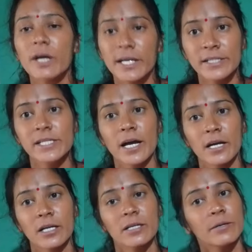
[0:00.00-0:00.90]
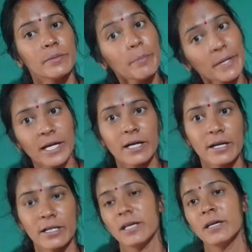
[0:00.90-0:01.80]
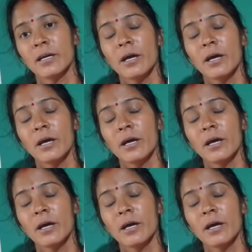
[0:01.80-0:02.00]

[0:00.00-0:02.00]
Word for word: कहीं जा करके भी पता कर ले